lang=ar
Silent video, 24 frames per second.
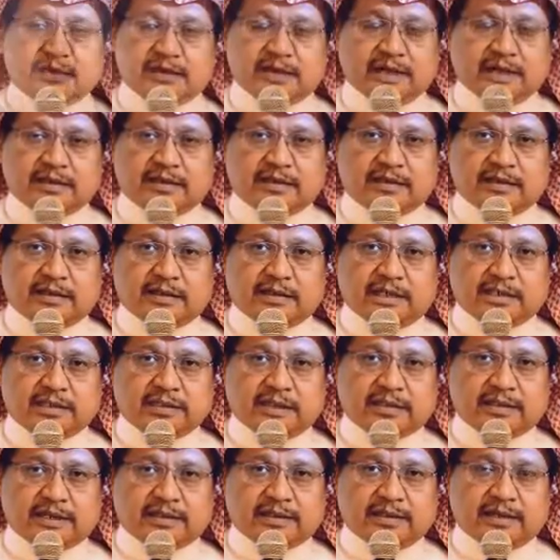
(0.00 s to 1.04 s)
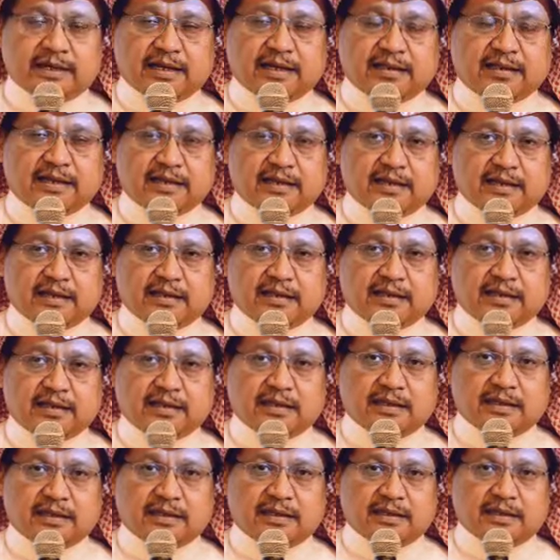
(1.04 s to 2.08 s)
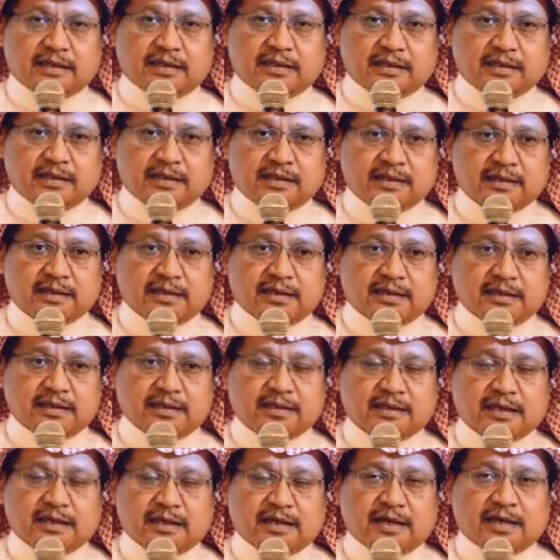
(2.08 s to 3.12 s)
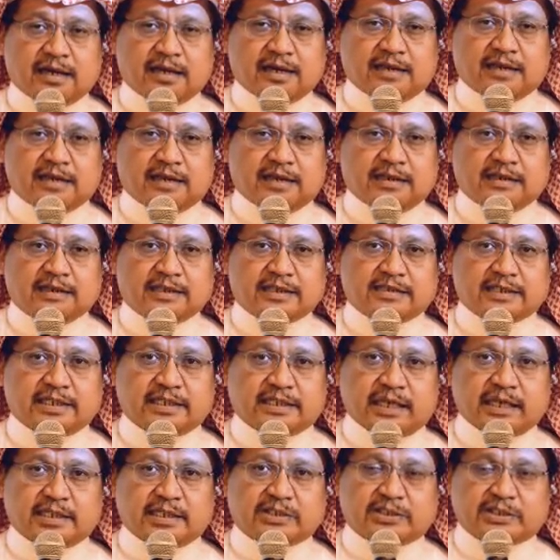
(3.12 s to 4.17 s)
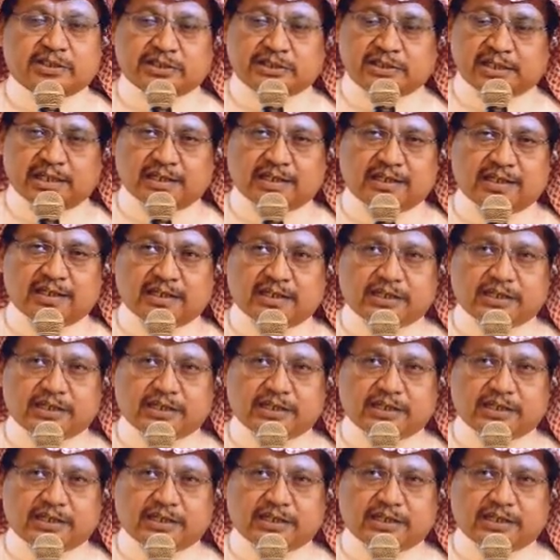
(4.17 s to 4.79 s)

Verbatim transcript: يعني لا شك أن هذا اللقاء يعني سينعكس إن شاء الله